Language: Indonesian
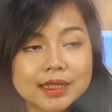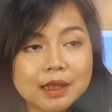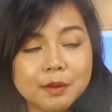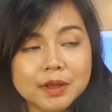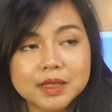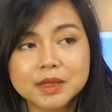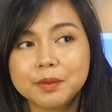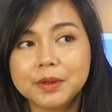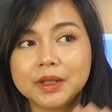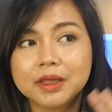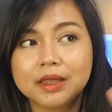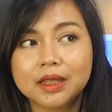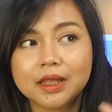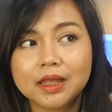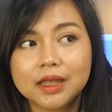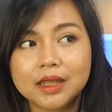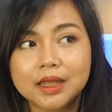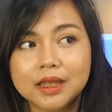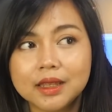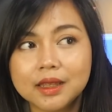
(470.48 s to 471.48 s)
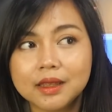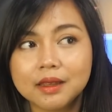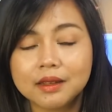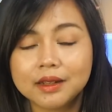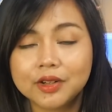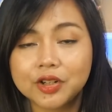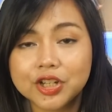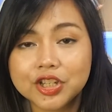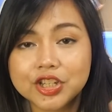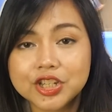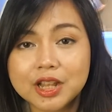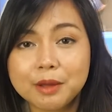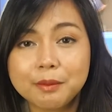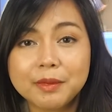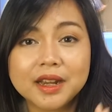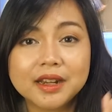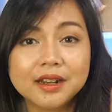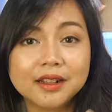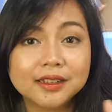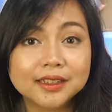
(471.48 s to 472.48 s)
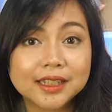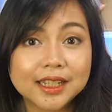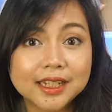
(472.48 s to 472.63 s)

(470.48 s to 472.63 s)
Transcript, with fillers: sama seperti Krishna Mandal